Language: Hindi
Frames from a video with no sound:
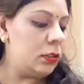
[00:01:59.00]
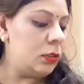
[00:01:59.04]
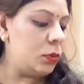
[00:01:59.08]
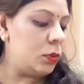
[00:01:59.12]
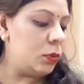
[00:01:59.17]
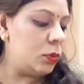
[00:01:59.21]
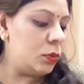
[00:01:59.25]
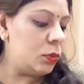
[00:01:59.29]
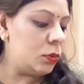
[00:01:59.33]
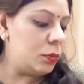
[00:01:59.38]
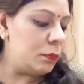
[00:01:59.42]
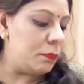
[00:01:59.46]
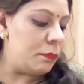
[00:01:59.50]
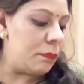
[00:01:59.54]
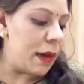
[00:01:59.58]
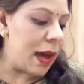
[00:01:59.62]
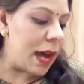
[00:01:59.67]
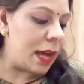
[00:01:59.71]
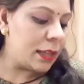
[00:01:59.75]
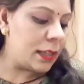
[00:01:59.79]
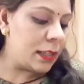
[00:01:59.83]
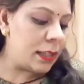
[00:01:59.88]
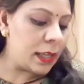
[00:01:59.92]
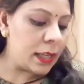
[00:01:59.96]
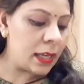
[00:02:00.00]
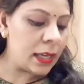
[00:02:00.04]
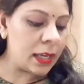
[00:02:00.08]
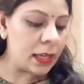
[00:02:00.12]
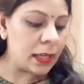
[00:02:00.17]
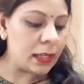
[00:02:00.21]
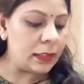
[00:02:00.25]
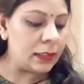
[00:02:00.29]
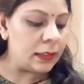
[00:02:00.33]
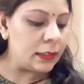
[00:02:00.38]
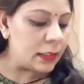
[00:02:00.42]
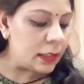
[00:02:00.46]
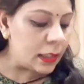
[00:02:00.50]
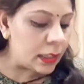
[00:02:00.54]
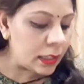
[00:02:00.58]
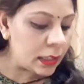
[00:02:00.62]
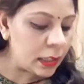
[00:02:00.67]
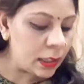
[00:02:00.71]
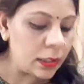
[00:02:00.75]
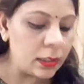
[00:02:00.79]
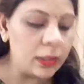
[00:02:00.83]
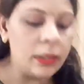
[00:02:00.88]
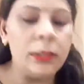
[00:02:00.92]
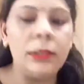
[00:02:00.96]
तो बैग के अंदर
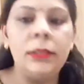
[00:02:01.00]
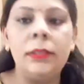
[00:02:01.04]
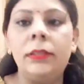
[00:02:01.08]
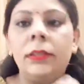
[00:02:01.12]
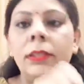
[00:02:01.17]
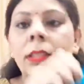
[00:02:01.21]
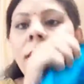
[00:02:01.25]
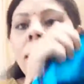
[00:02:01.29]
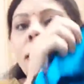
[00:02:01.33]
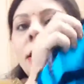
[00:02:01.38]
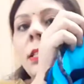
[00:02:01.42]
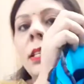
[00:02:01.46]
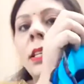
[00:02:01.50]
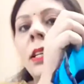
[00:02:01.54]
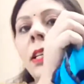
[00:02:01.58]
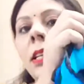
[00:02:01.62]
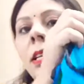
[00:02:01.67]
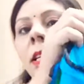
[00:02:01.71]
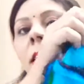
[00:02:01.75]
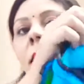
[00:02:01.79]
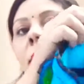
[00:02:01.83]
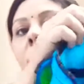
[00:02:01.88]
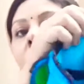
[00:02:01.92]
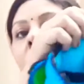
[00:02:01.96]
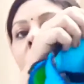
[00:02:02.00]
इस तरीके